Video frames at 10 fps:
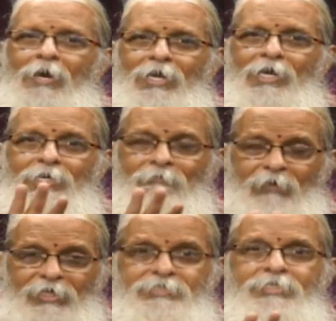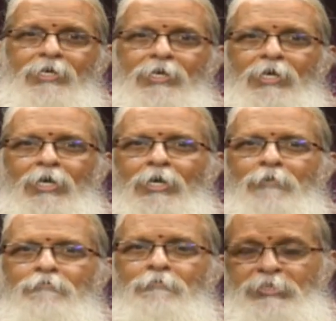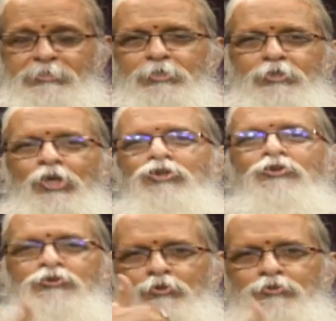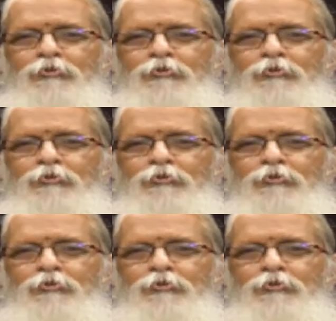అలాగే వర్చ మంచి తేజస్సు